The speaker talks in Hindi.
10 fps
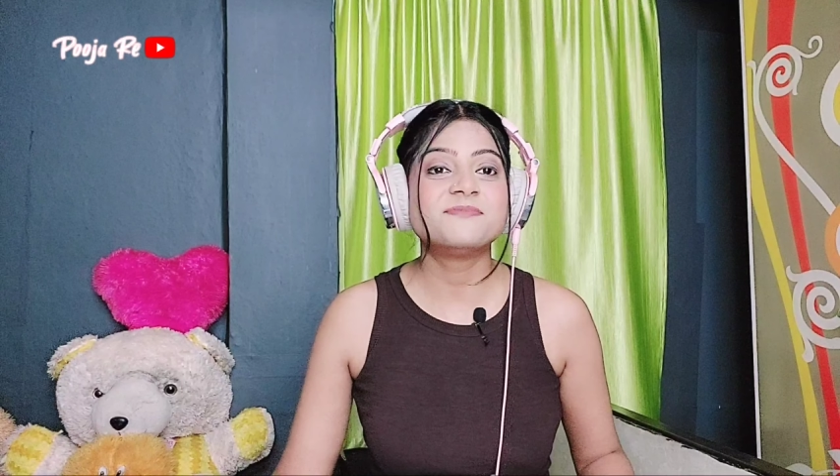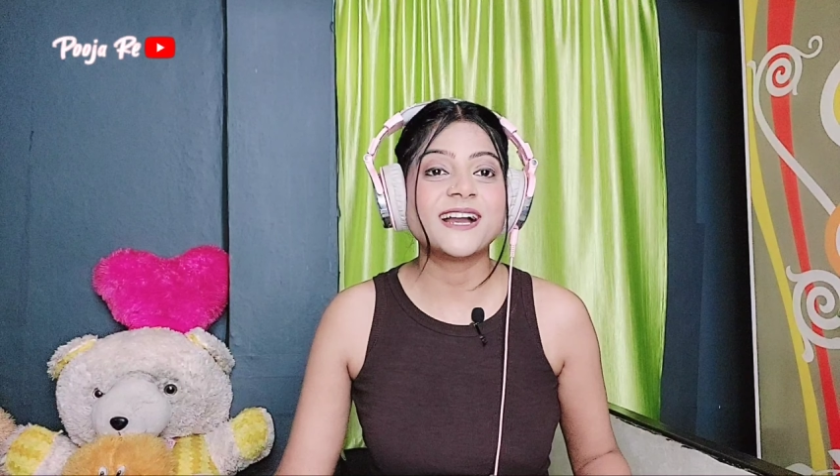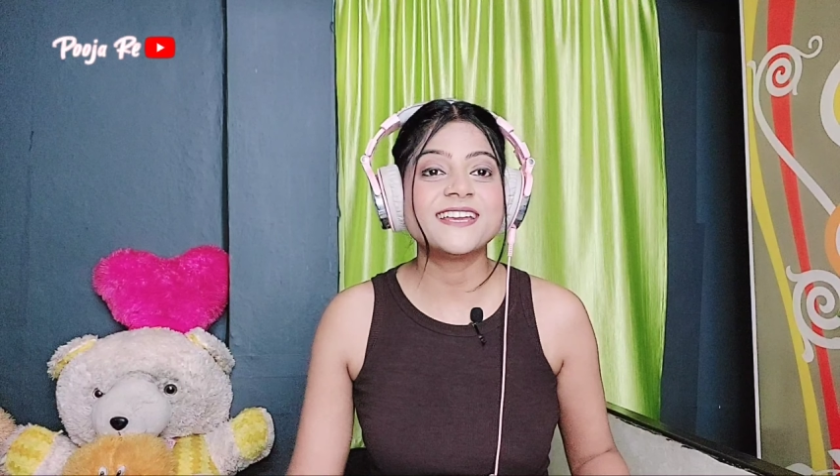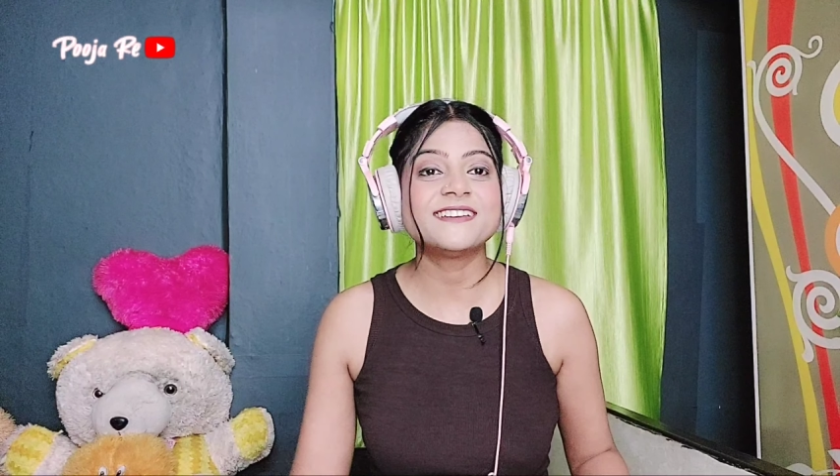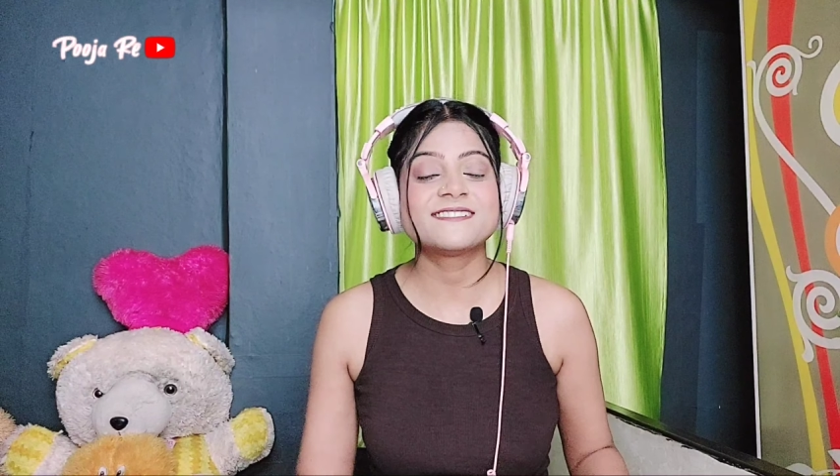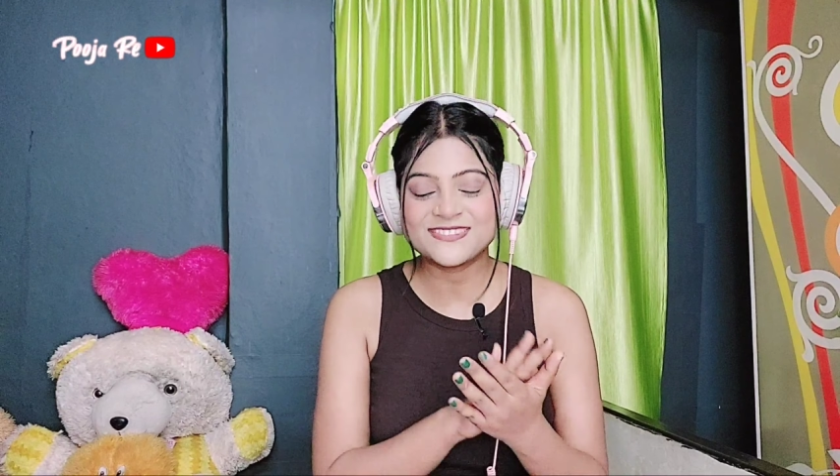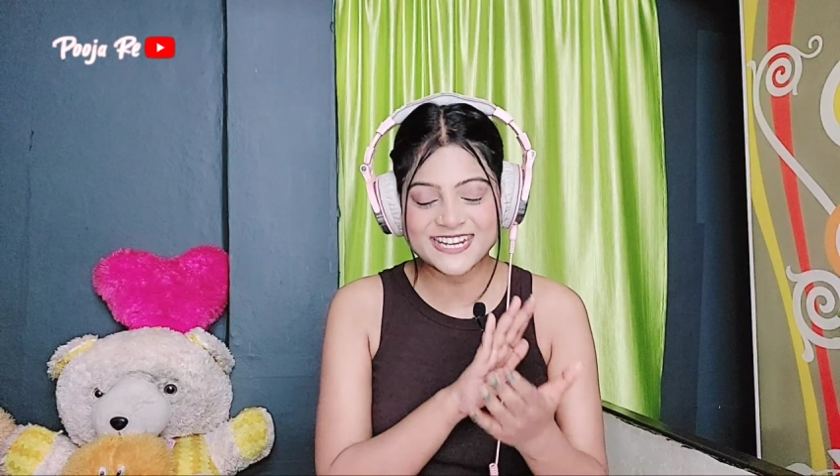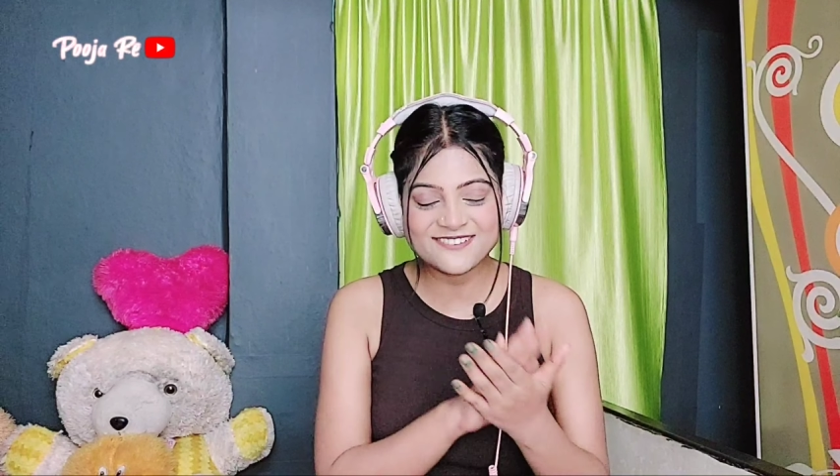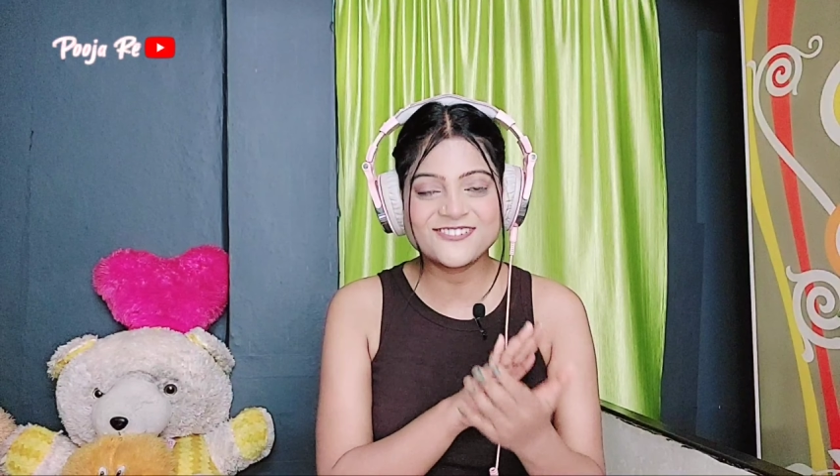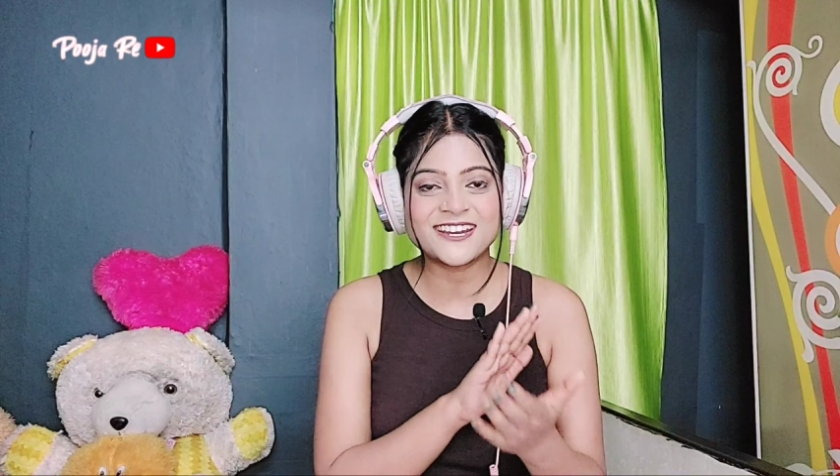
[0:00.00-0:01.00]
भाई
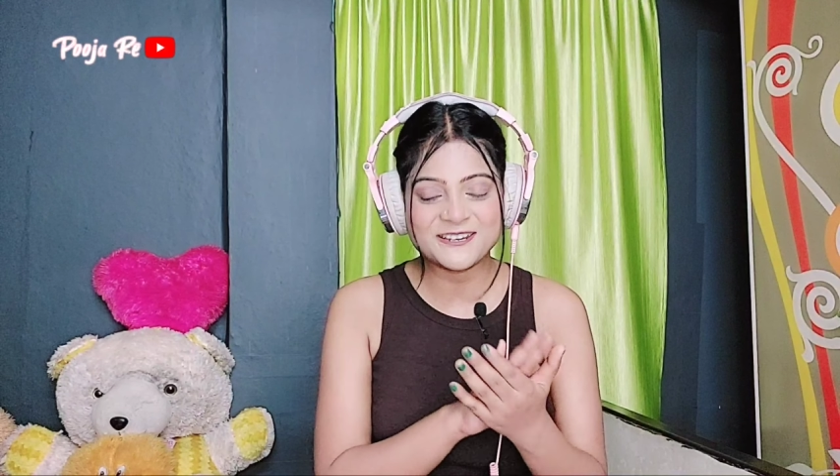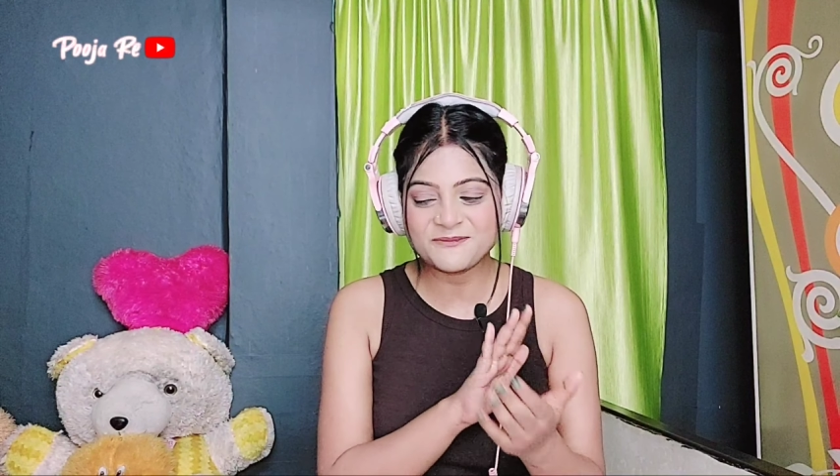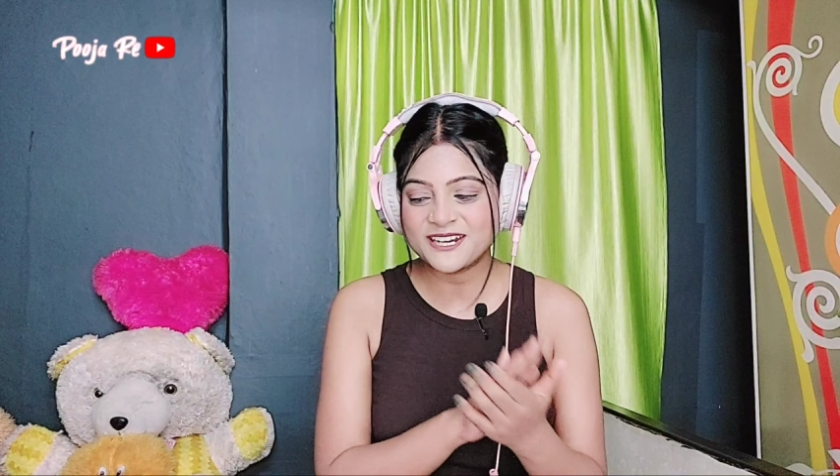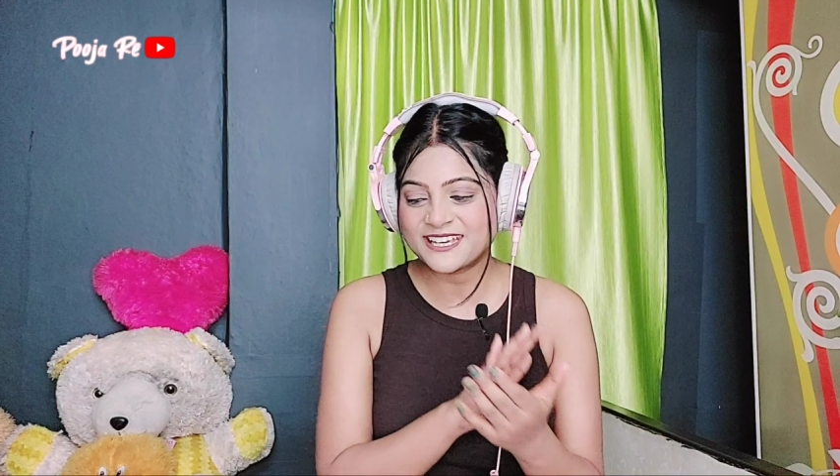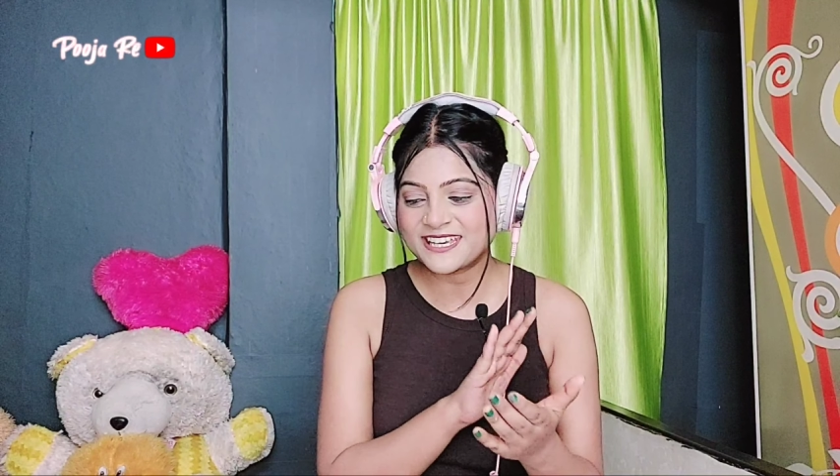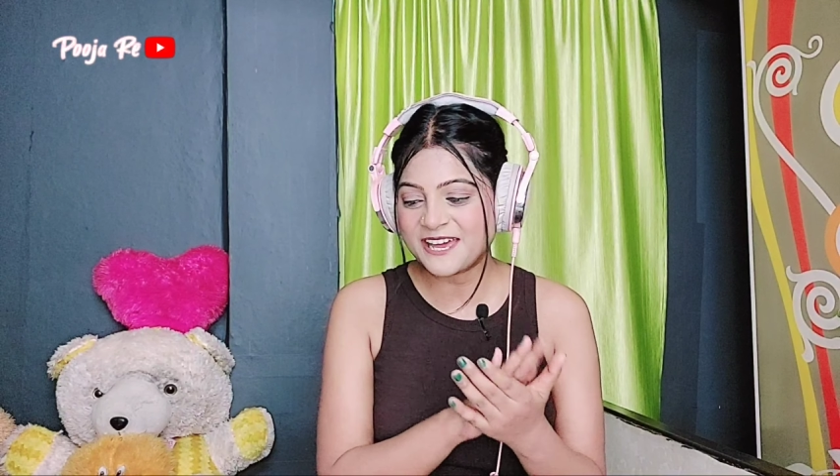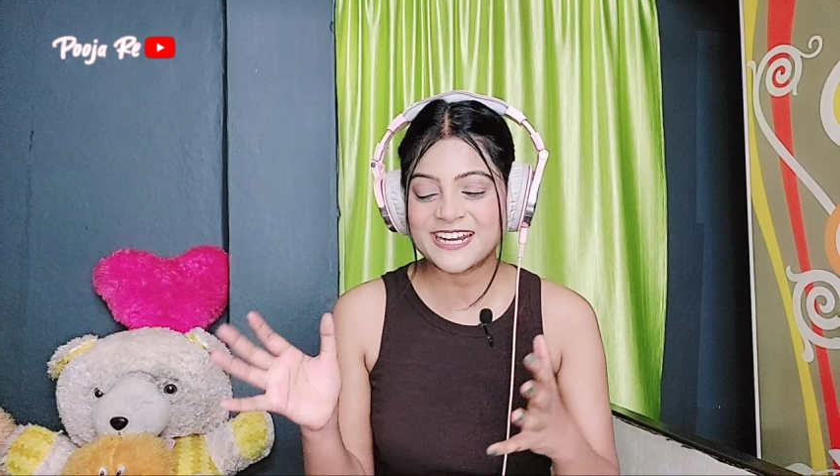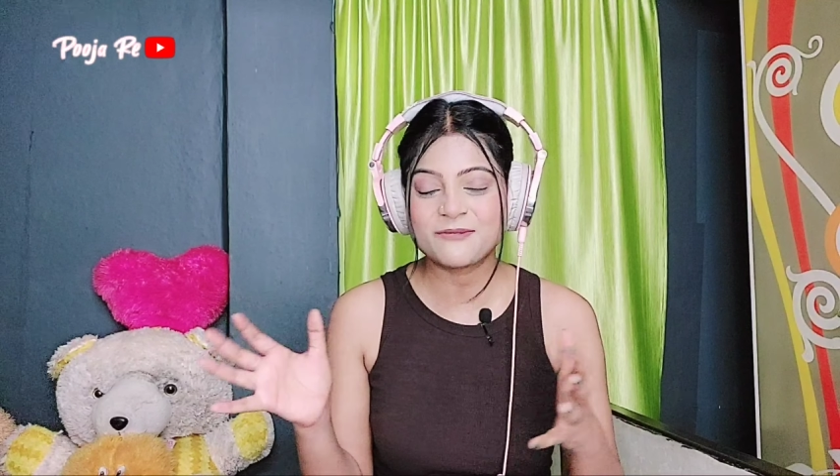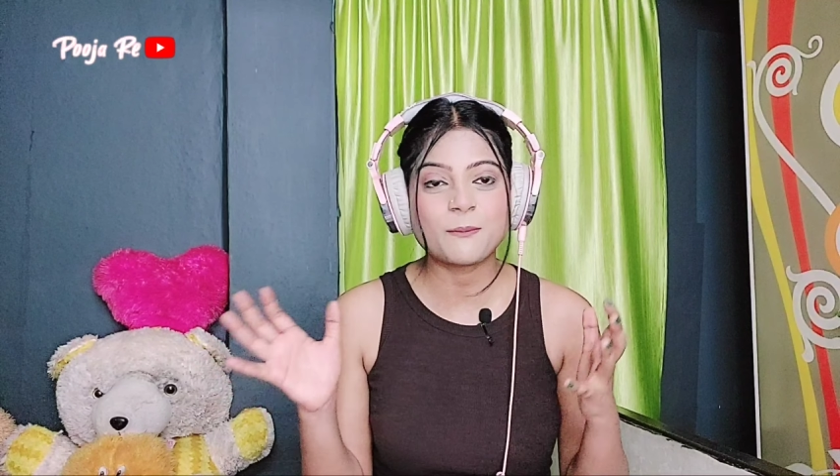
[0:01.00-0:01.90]
तारीफ करनी पड़ेगी यार